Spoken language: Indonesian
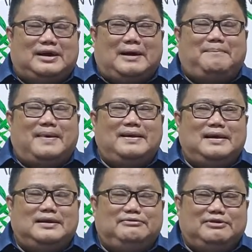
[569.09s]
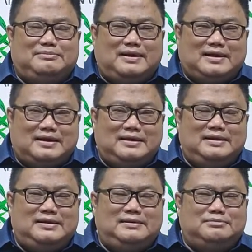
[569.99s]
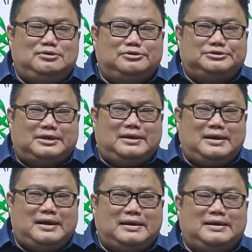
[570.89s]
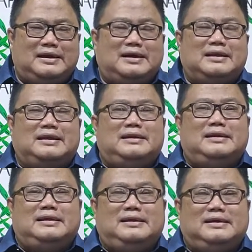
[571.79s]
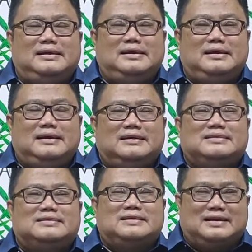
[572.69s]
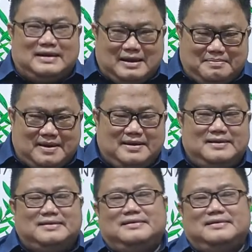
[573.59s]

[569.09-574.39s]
apa yang difirmankan ini menurut saya hari-hari ini tergenapkan.